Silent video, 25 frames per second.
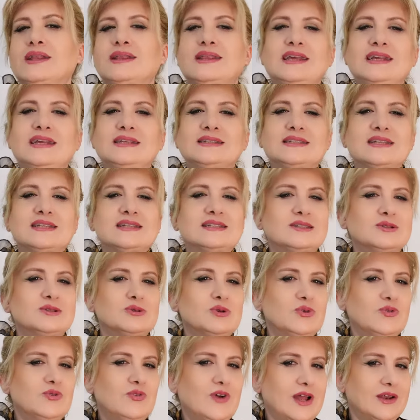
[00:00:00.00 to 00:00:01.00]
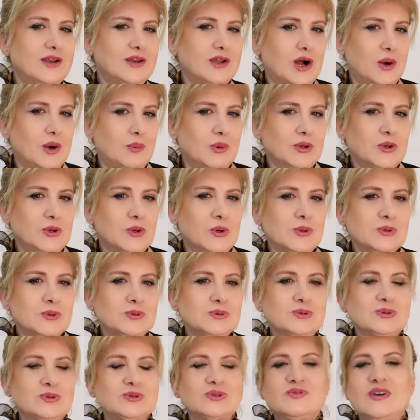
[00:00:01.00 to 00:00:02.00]
değilseniz lütfen abone
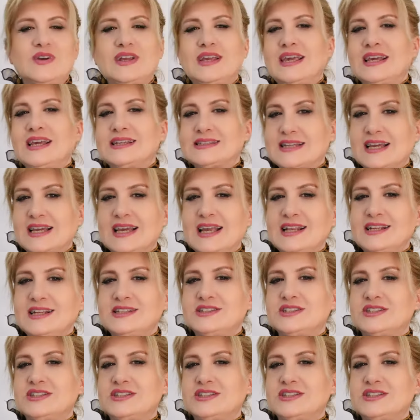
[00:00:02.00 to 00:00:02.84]
olunuz ve gezegen